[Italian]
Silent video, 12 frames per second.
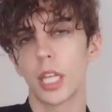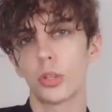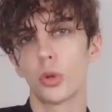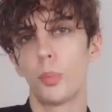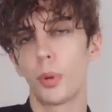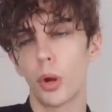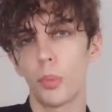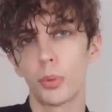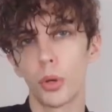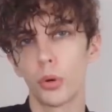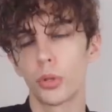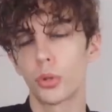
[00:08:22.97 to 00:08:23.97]
stato
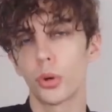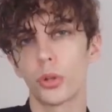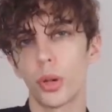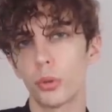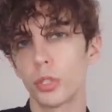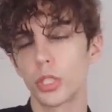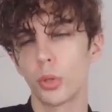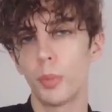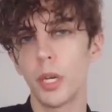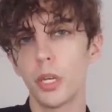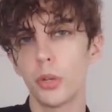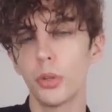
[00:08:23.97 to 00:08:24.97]
proprio intorno a questo
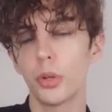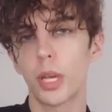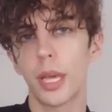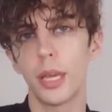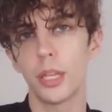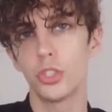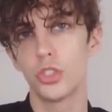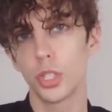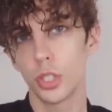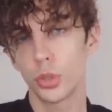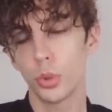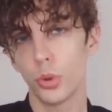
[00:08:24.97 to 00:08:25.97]
periodo che i
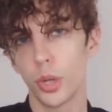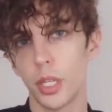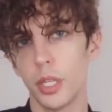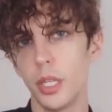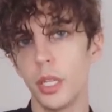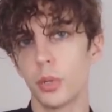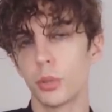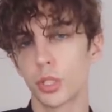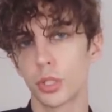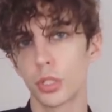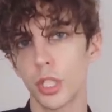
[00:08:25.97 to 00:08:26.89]
genitori di questo